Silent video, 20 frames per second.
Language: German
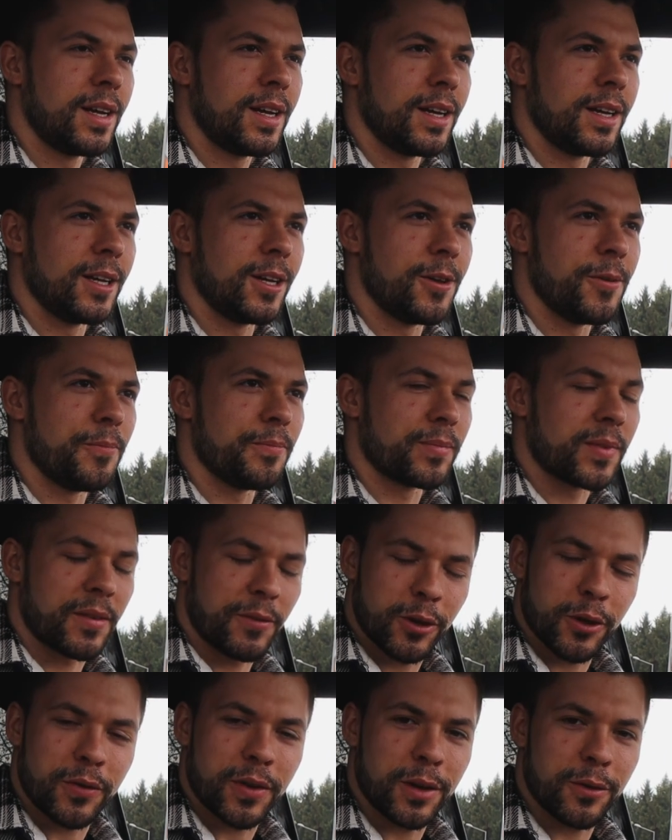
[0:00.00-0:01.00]
Ähm,
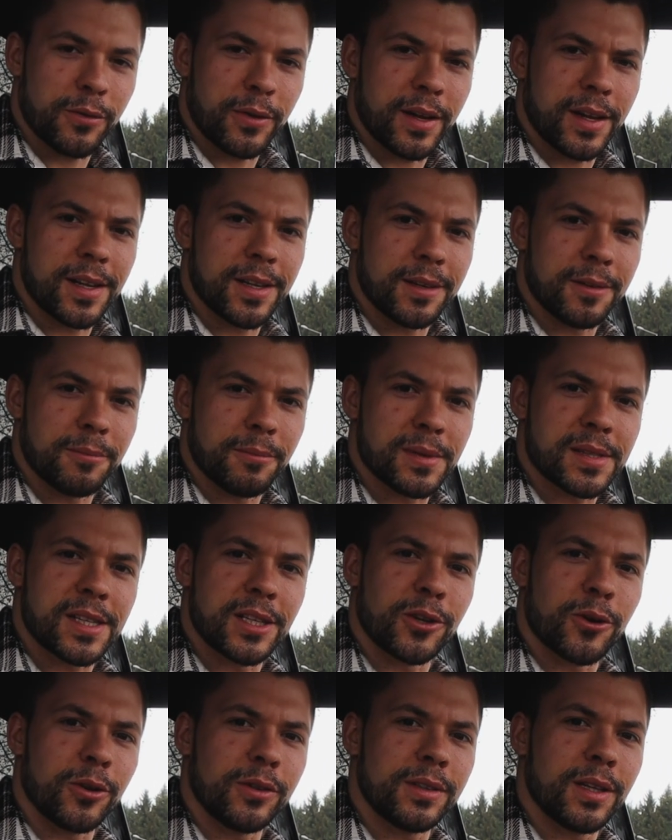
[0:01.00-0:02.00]
wird auf jeden Fall ein
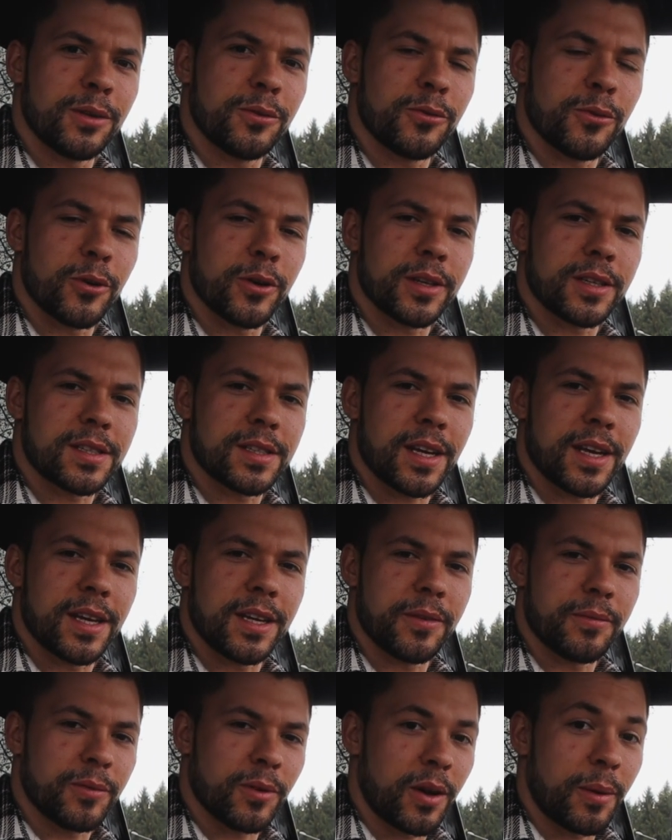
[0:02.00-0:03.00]
bisschen Content für euch
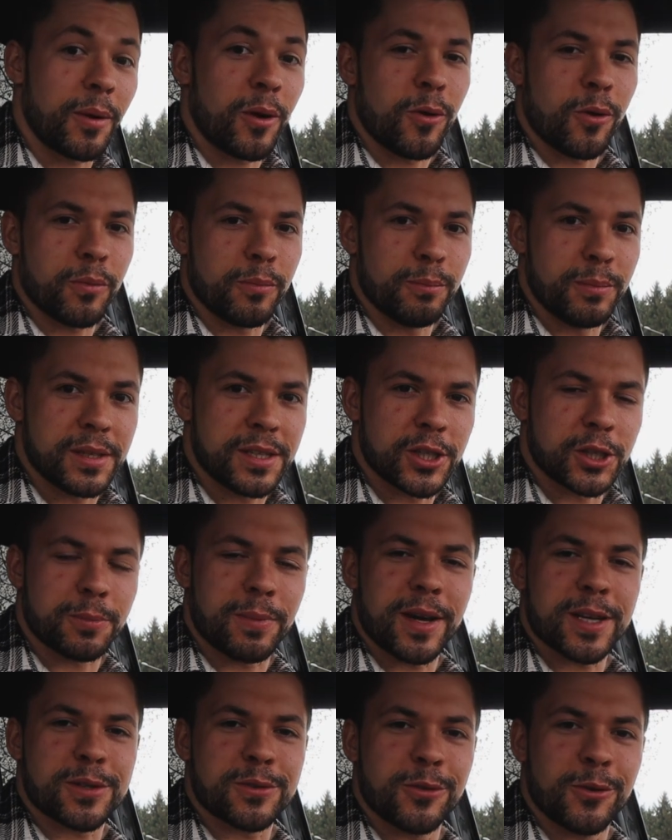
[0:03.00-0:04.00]
sein, aber auch ein bisschen
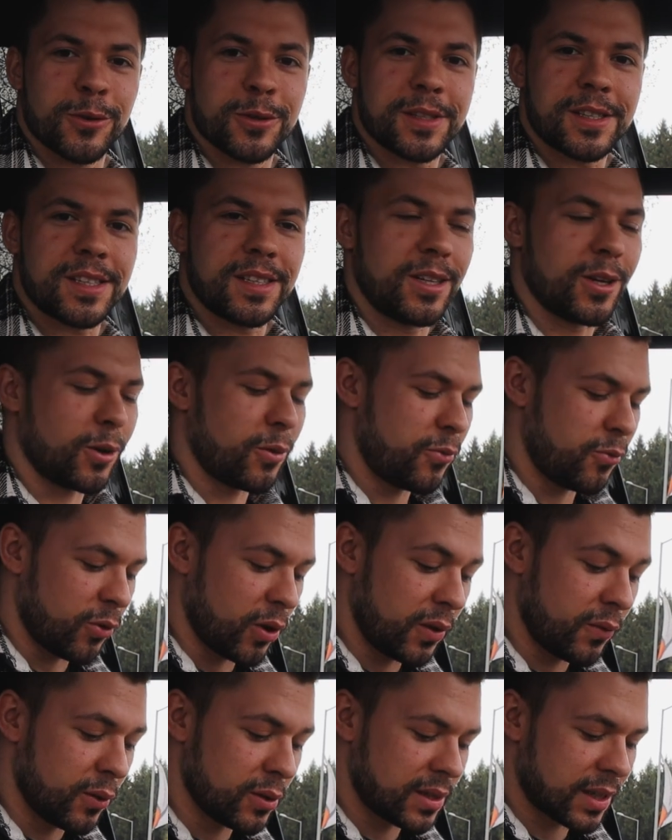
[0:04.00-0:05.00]
Spaß für uns. Darauf
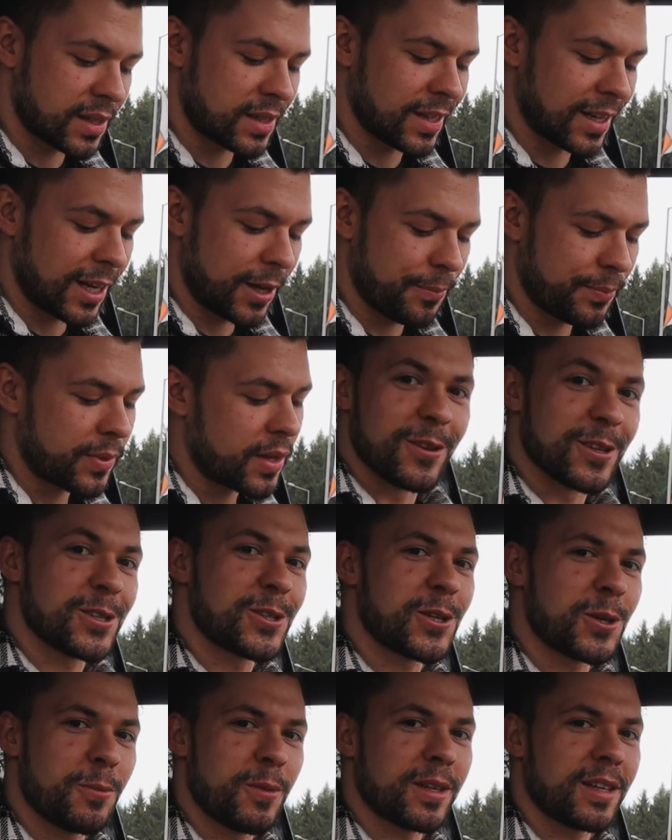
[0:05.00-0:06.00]
freuen wir uns extrem. Wir
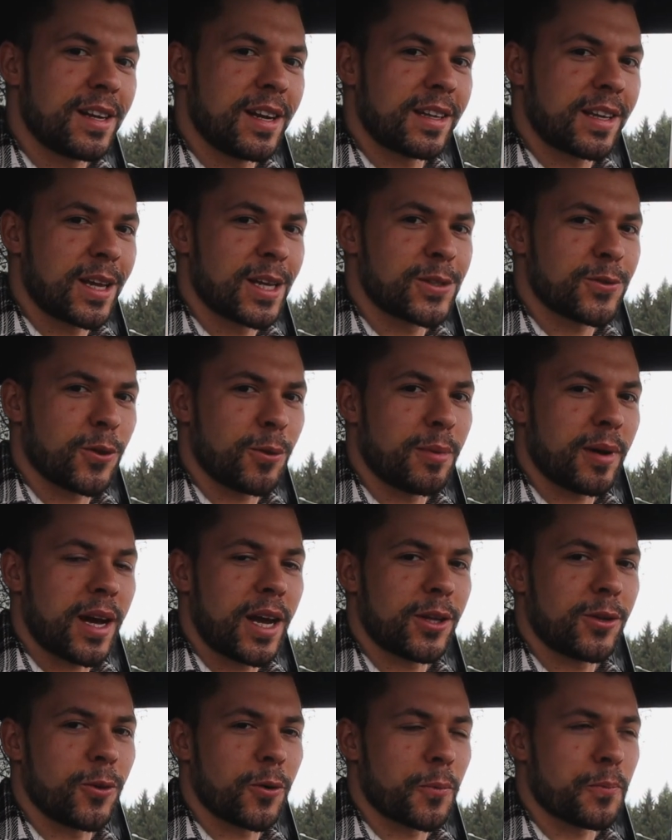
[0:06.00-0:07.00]
sind schon mitten in der
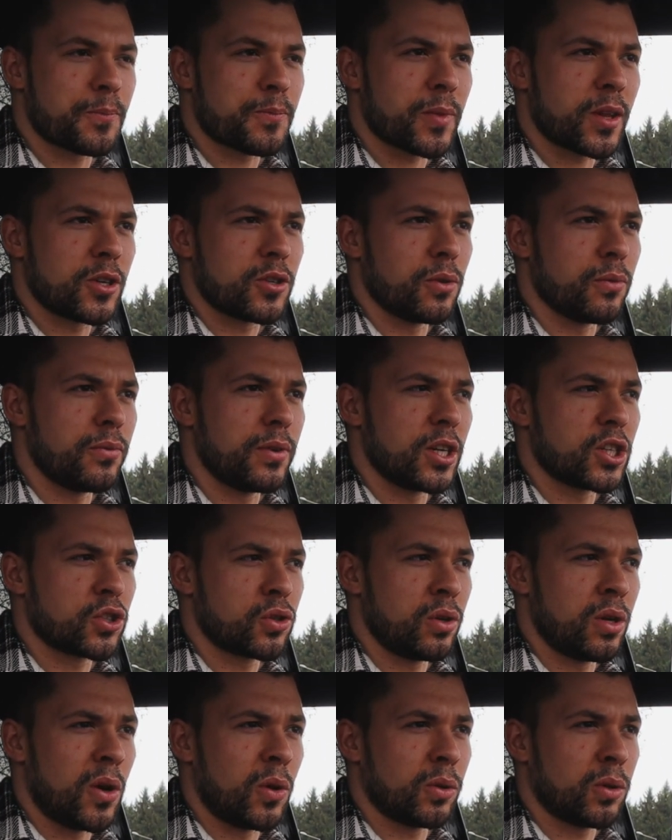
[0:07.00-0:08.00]
Trainingsvorbereitung, schon vier
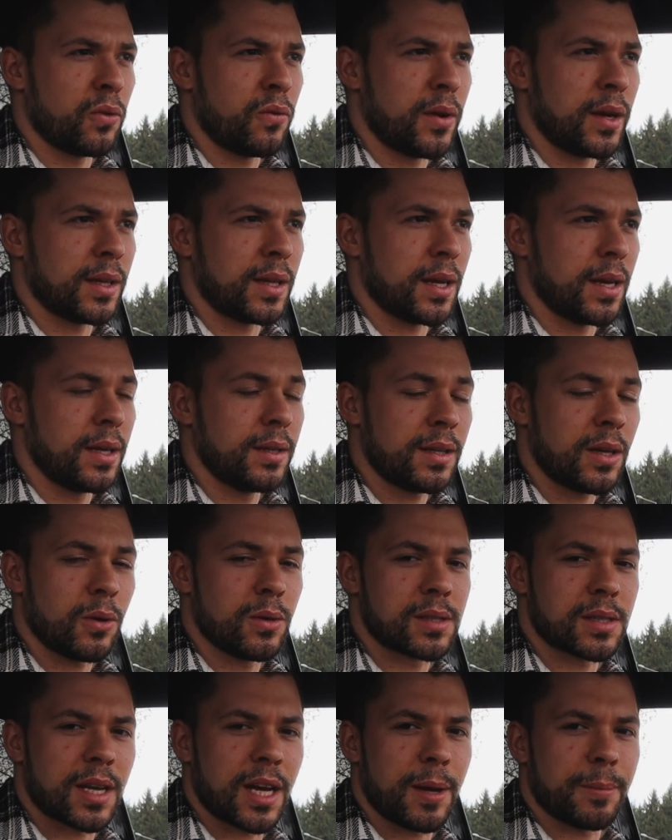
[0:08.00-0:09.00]
Stunden Autofahrt hinter
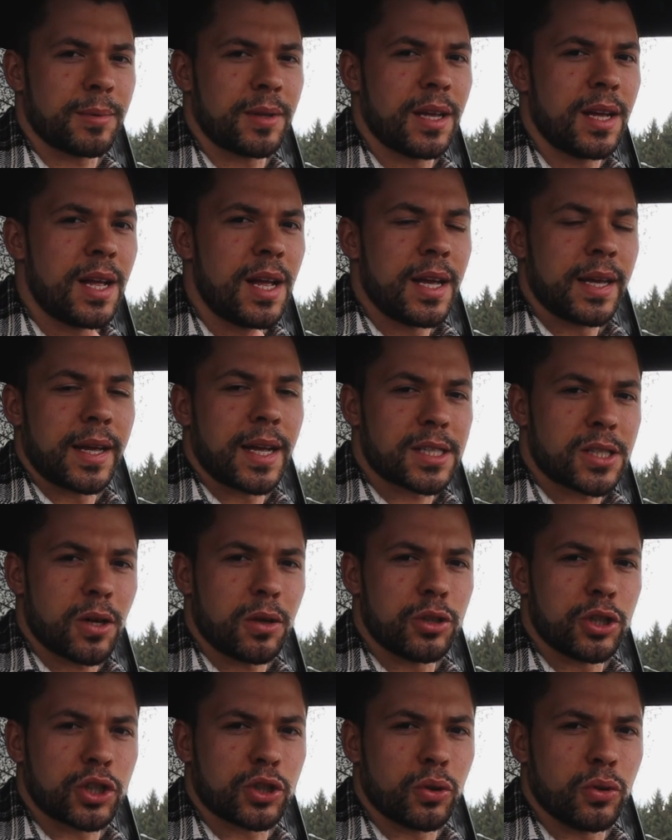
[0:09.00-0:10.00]
uns gehabt. Jetzt noch
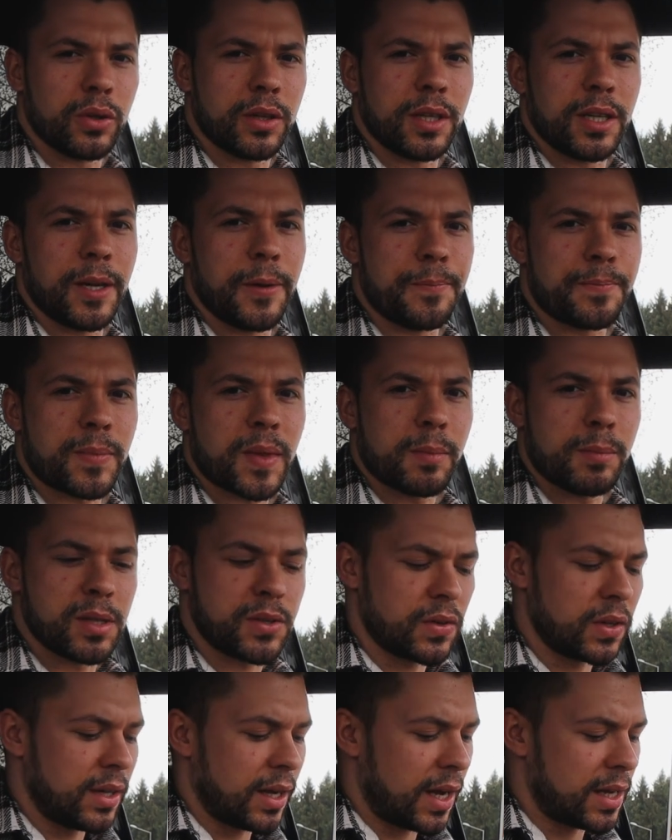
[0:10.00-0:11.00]
eine Stunde,
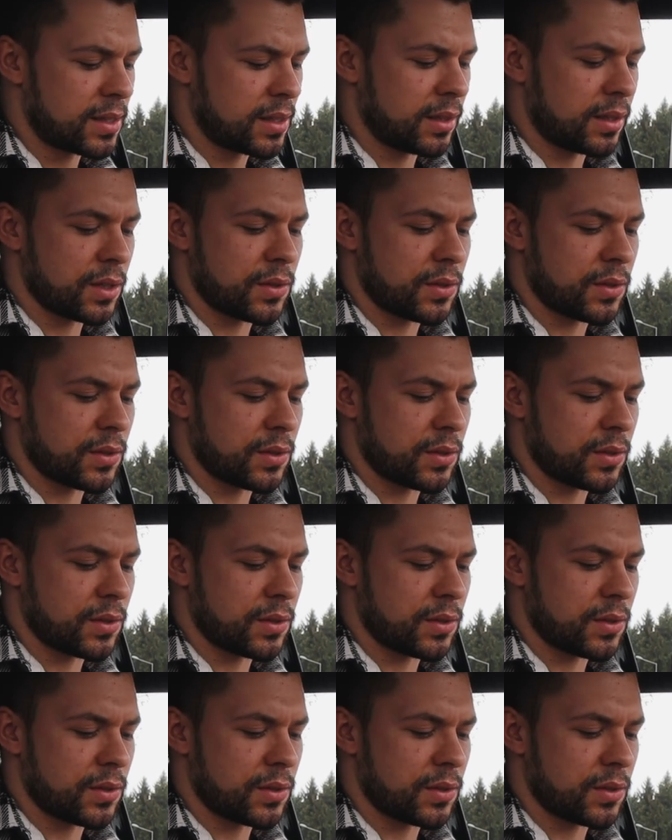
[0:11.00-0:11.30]
bis wir da sind.